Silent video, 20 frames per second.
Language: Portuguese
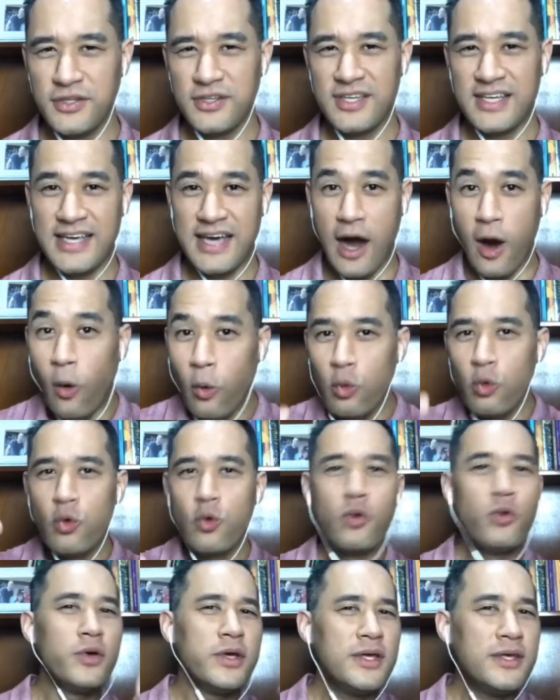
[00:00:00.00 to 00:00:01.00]
de que algo
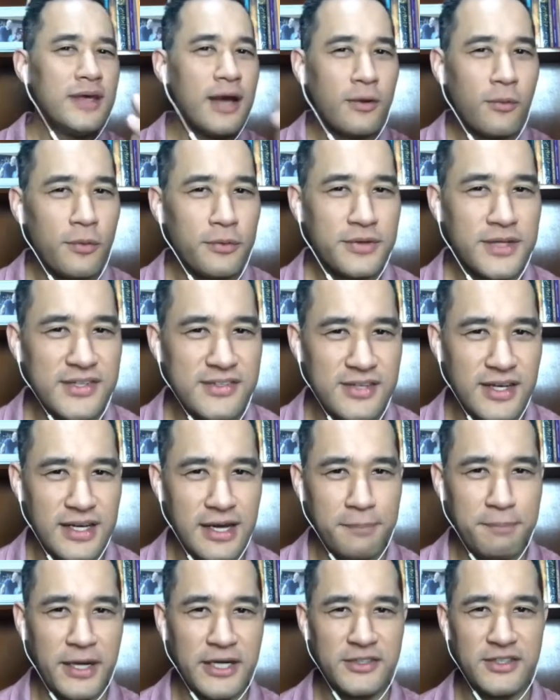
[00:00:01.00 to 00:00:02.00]
ruim
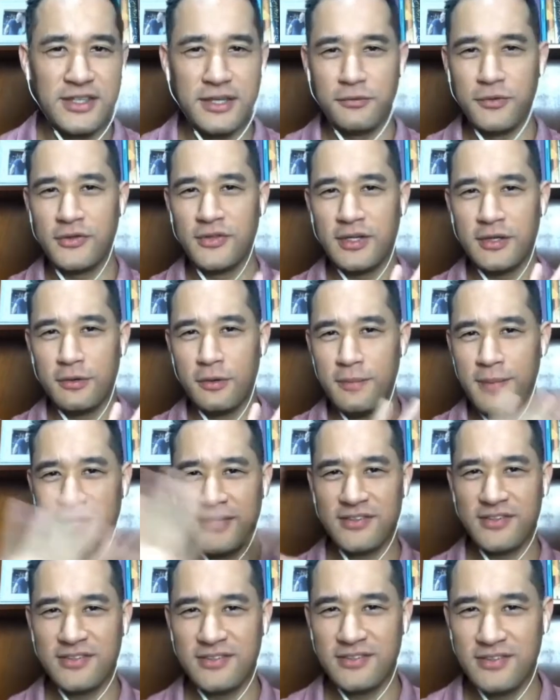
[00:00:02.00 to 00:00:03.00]
aconteceria a partir daí você criou uma
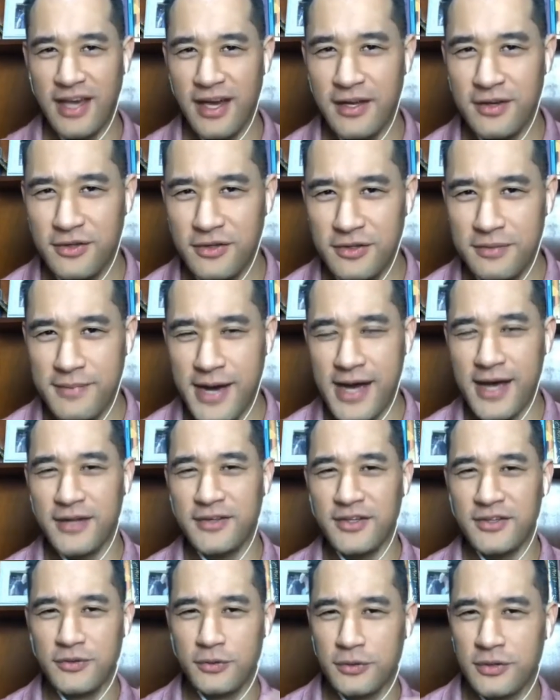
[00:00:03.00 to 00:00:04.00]
série de
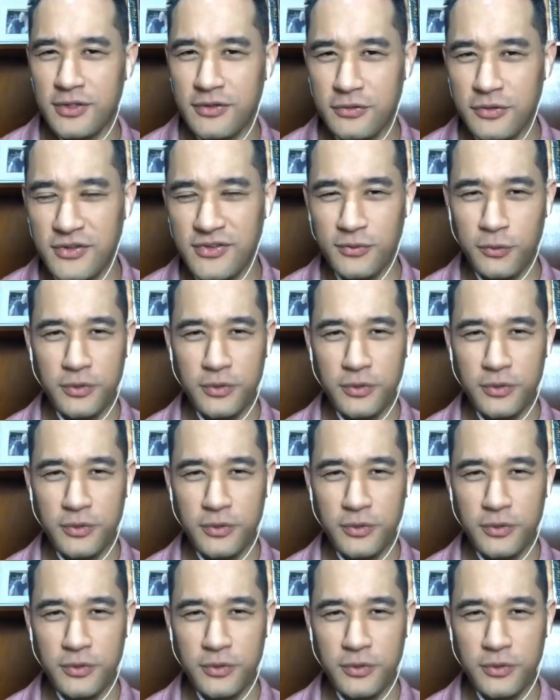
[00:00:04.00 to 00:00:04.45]
imagens e outras coisas.